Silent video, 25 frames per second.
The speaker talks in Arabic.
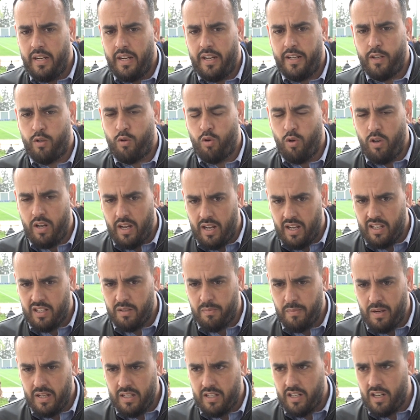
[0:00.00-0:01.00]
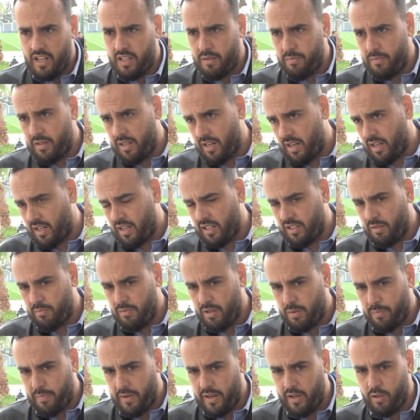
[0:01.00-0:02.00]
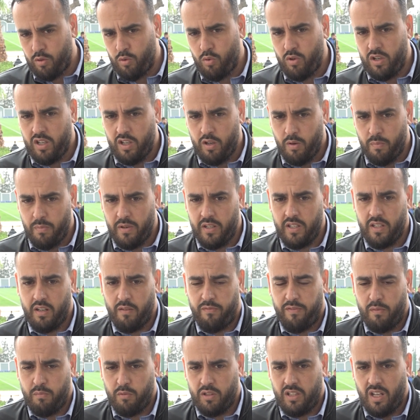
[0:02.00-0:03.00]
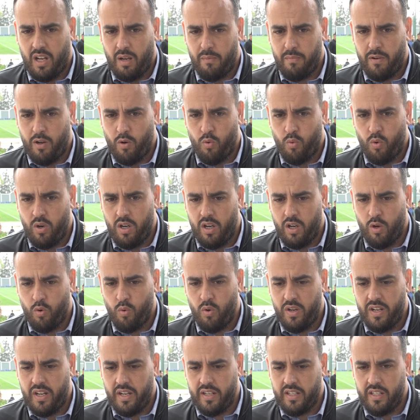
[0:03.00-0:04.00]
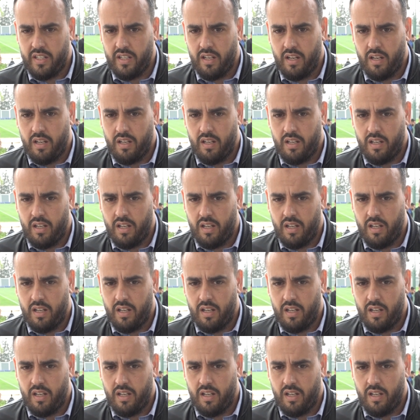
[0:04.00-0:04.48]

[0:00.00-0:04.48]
يعني كلها أسماء جاءت من أكاديمية بارادو اليوم هي في المنتخب الأول هو يعني